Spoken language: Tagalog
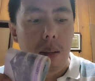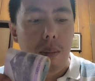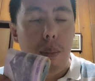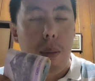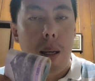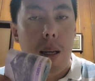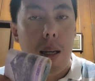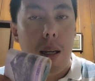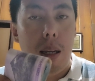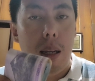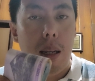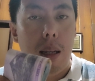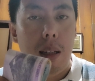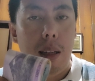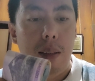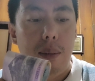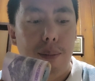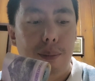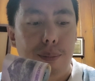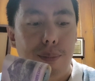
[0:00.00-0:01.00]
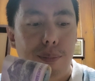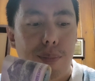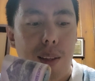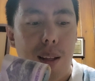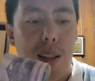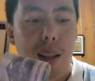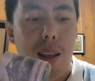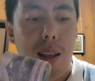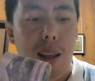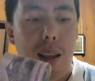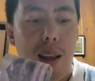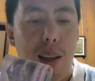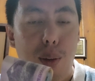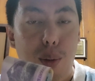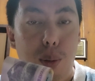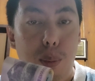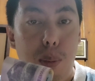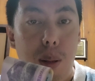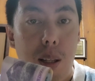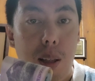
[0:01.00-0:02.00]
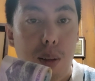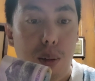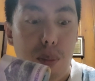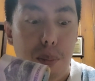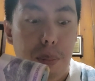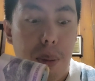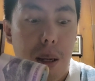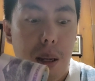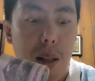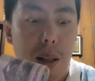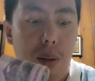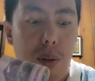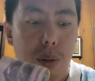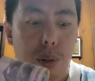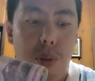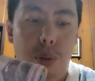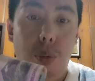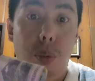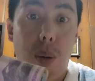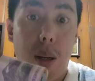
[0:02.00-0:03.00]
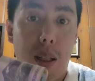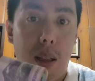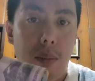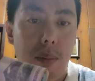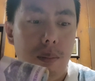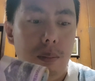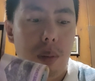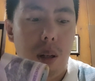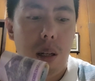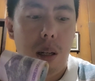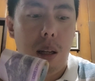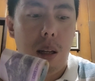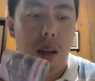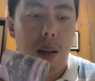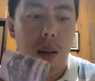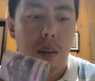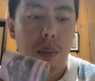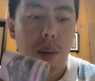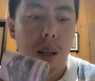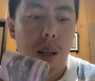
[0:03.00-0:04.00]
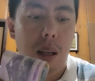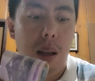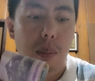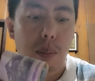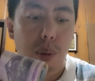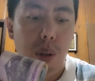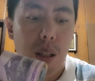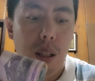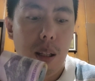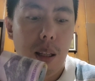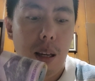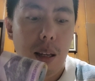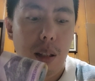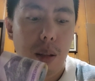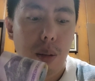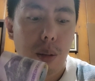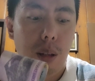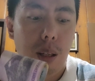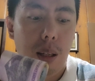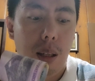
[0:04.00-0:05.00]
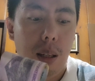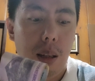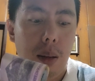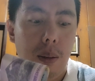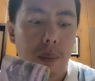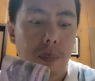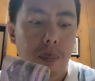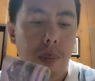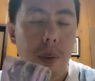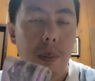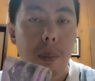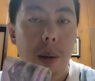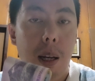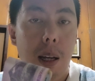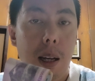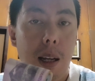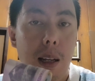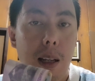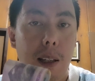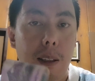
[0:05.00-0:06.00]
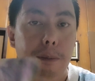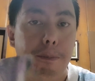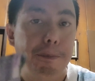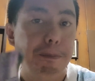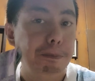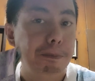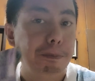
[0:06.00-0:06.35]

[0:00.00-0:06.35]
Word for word: Baka ayaw ibalik yung pera or what. Baka magkabulilyaso eh. Baka